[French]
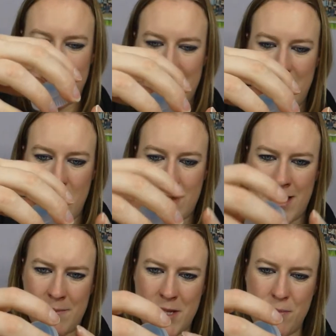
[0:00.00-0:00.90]
euh, c'est
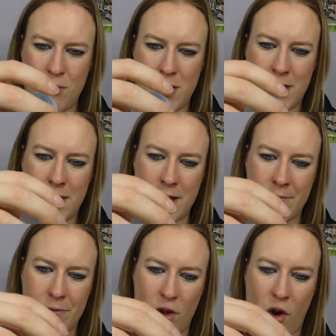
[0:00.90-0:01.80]
un petit peu liquide.
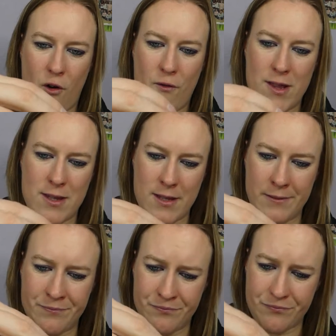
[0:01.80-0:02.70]
Alors en fait,
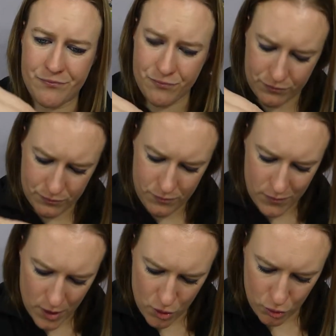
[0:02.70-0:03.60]

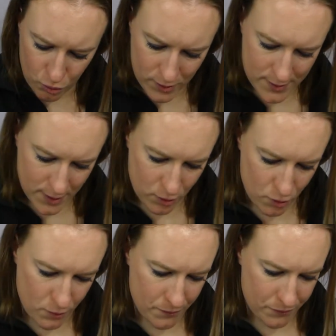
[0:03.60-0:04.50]
le truc c'est que